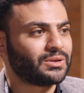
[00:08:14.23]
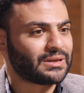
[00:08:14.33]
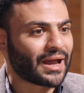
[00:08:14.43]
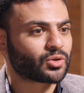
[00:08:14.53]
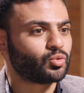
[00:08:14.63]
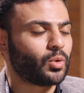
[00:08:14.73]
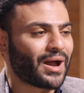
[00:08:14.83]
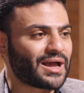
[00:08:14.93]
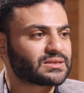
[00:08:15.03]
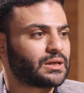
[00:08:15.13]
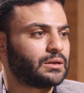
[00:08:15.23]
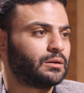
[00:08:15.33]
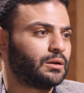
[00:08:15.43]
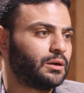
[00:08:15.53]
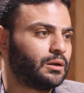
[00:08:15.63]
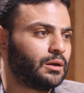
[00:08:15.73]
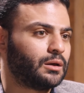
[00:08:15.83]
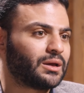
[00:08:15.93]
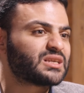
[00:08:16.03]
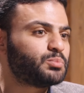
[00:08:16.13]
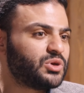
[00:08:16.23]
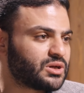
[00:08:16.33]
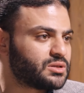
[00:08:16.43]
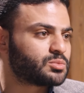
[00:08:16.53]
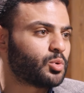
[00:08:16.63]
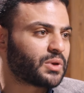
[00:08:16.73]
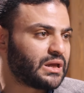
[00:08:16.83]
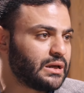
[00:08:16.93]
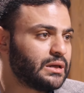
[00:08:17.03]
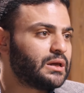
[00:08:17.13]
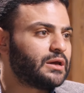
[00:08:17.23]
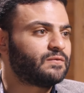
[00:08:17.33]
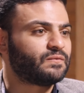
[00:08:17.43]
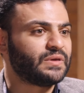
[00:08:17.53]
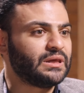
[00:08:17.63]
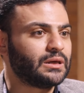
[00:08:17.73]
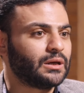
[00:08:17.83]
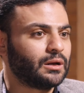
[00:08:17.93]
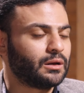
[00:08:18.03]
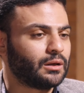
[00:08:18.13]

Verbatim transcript: ياخدوا احسن اكسبيرينس ممكنه في